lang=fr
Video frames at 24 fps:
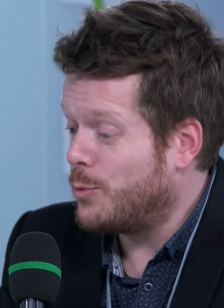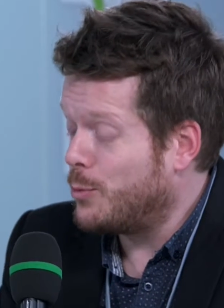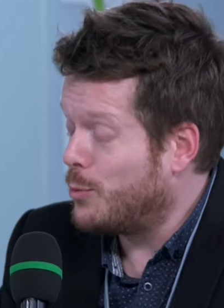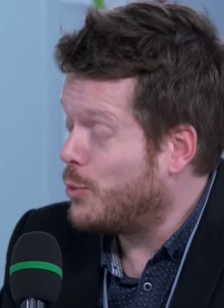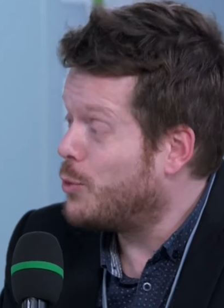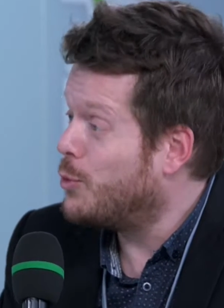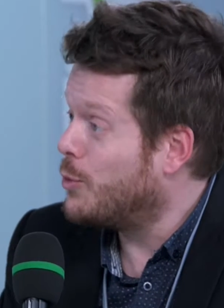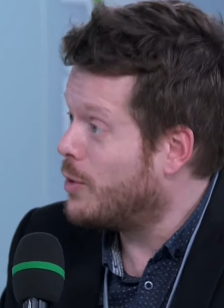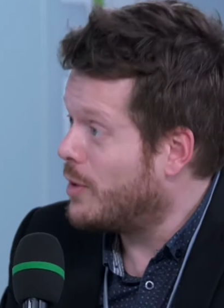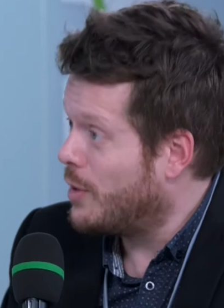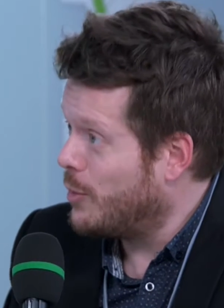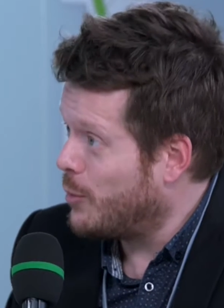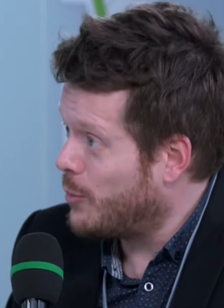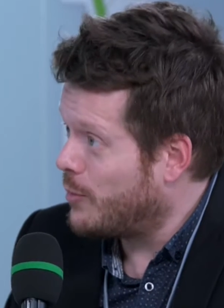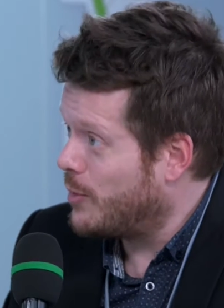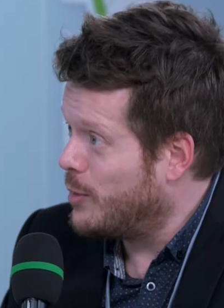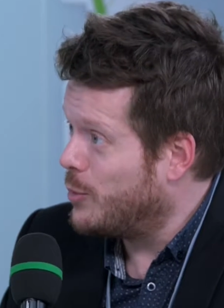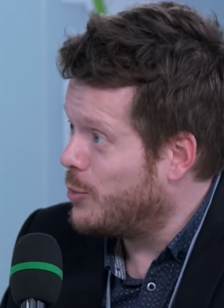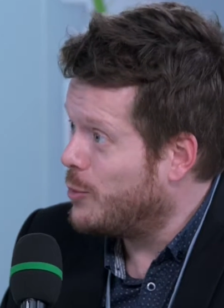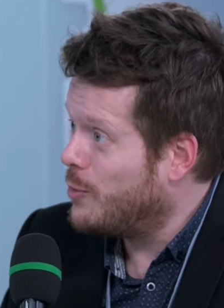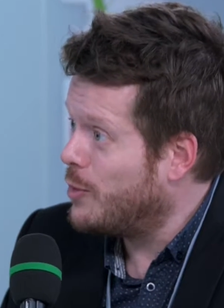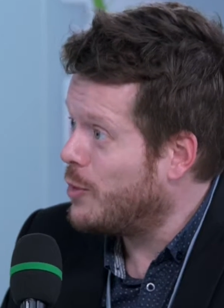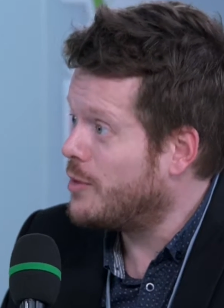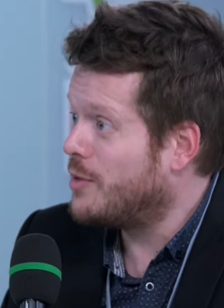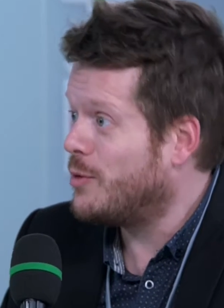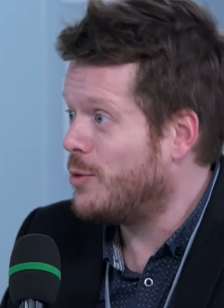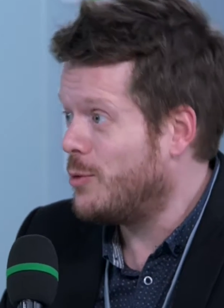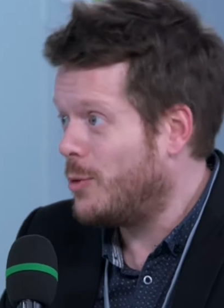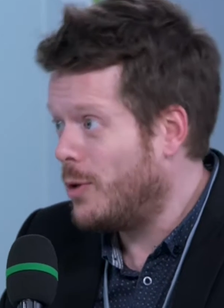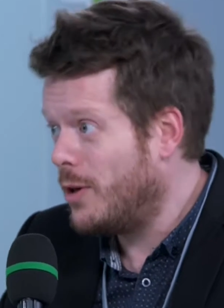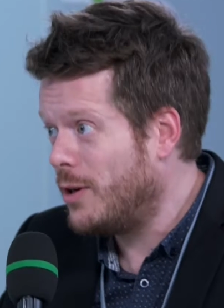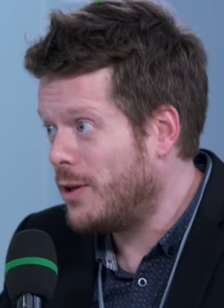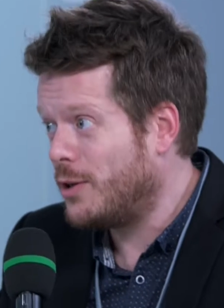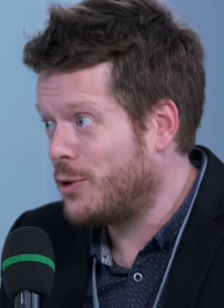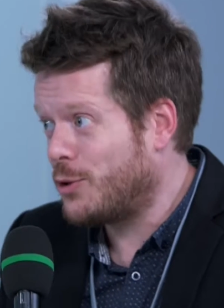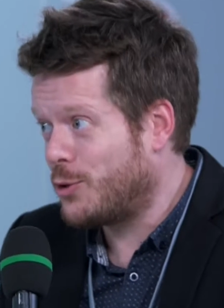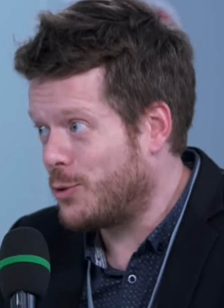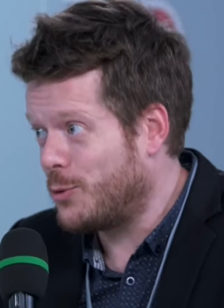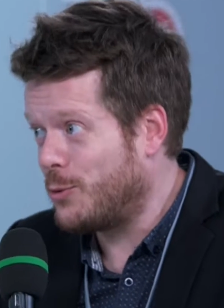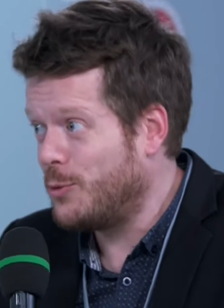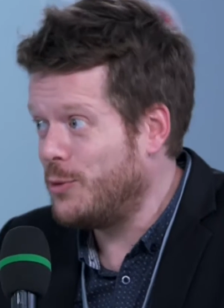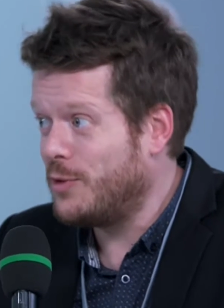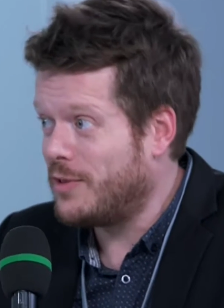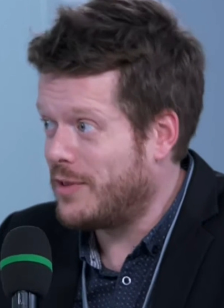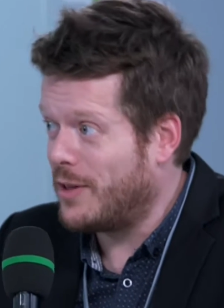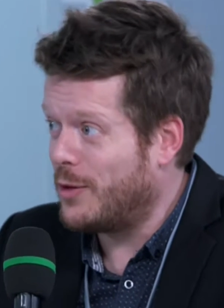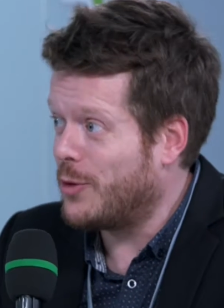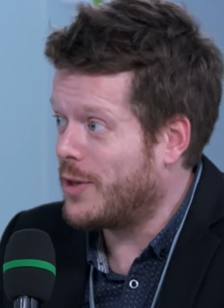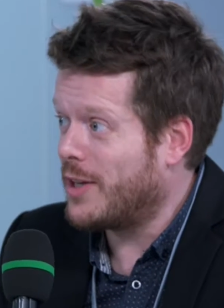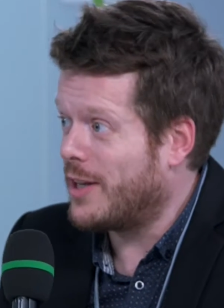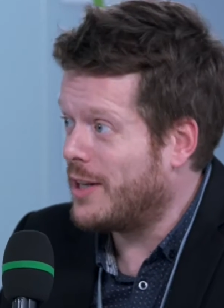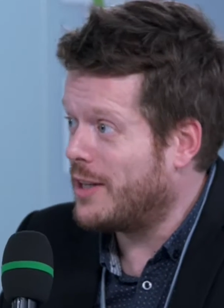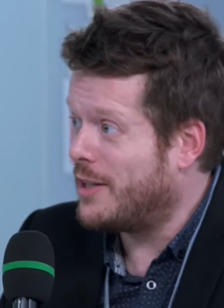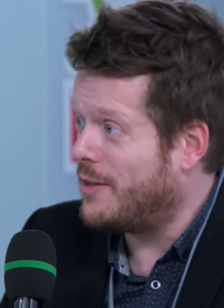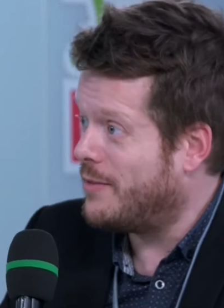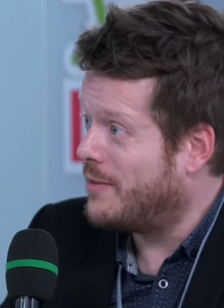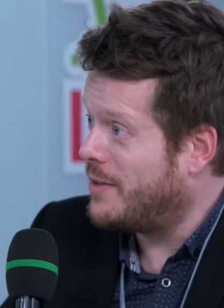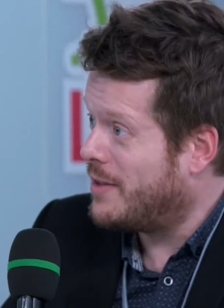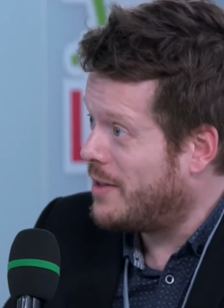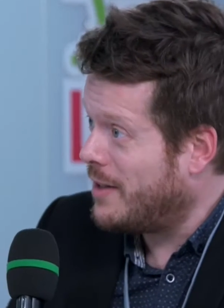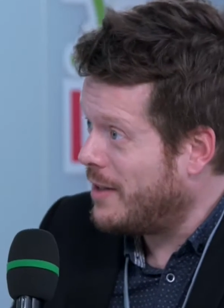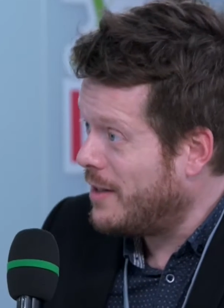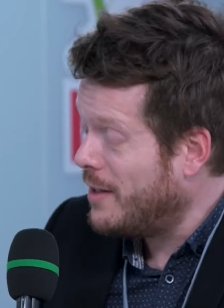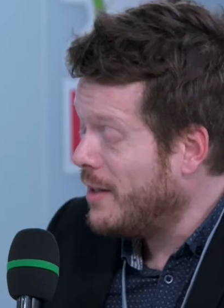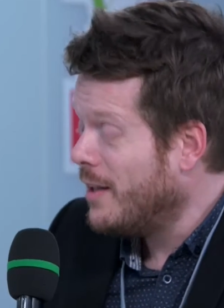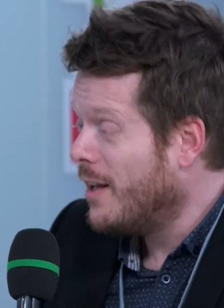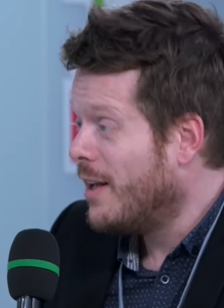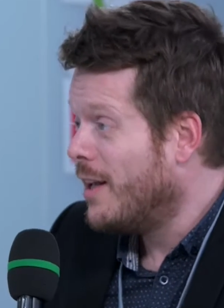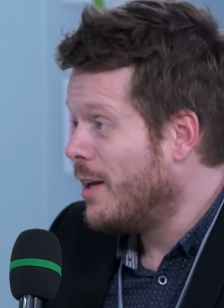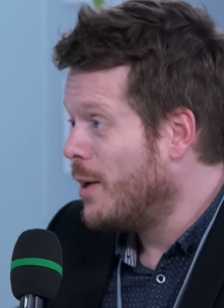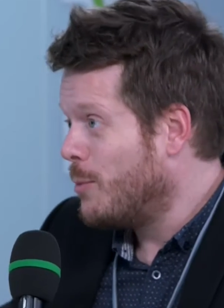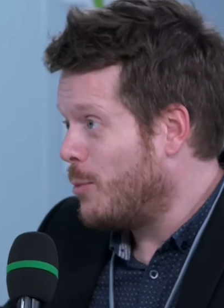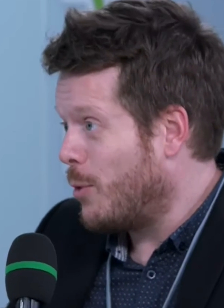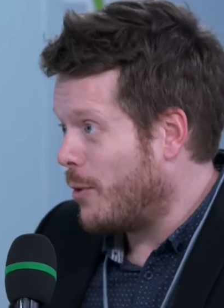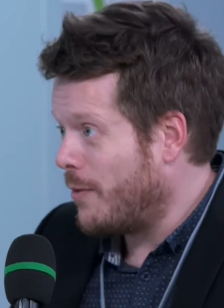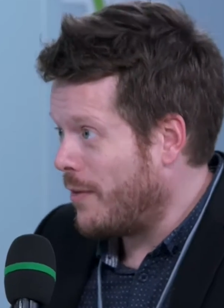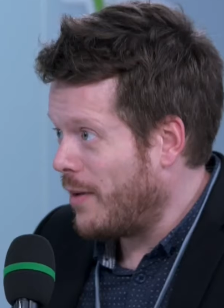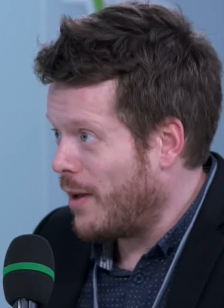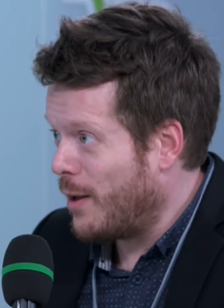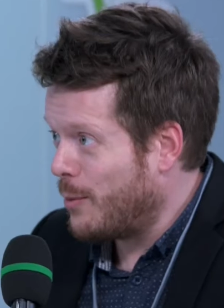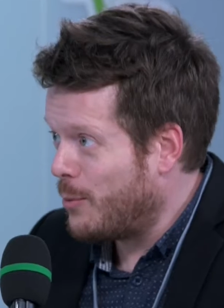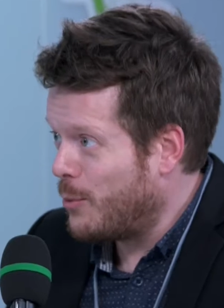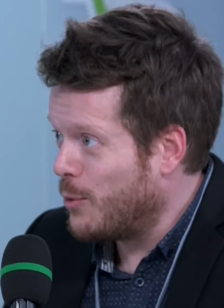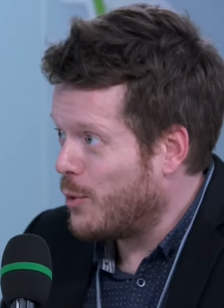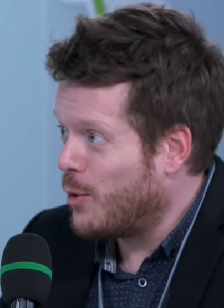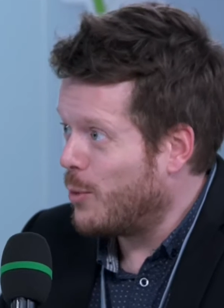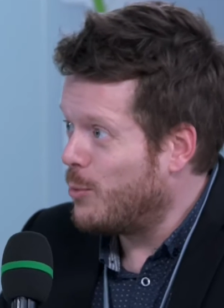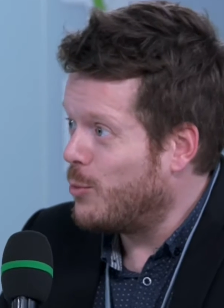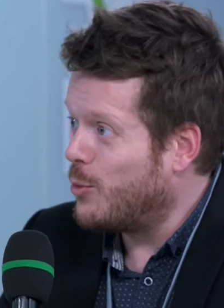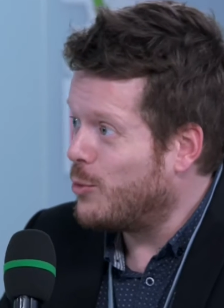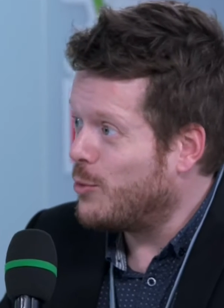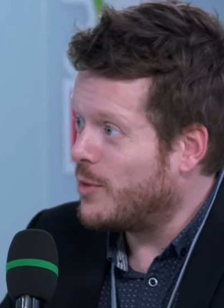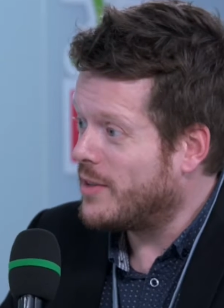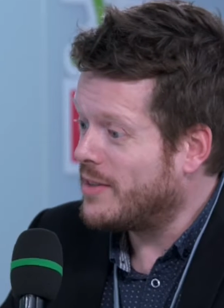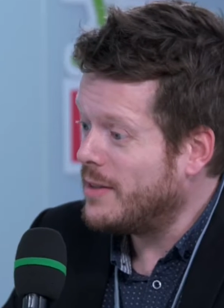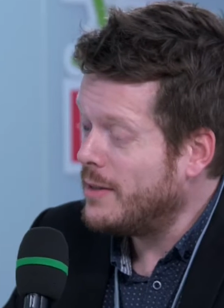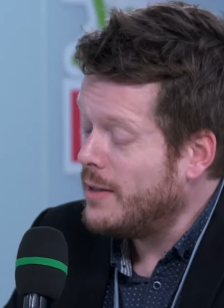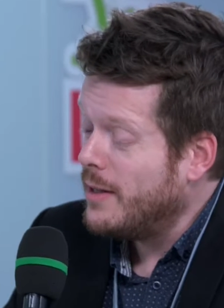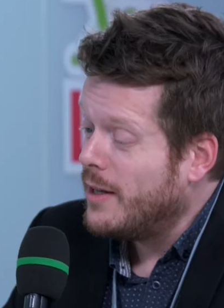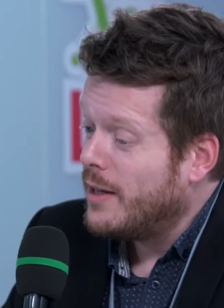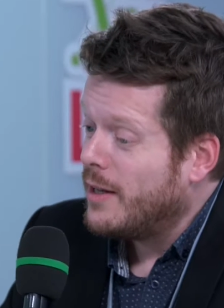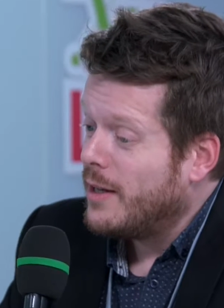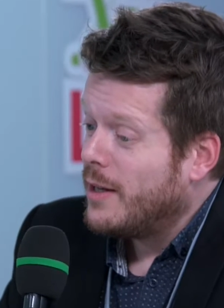beaucoup de clients viennent nous voir en disant ah je veux une salle de créativité pour faire un peu comme le voisin,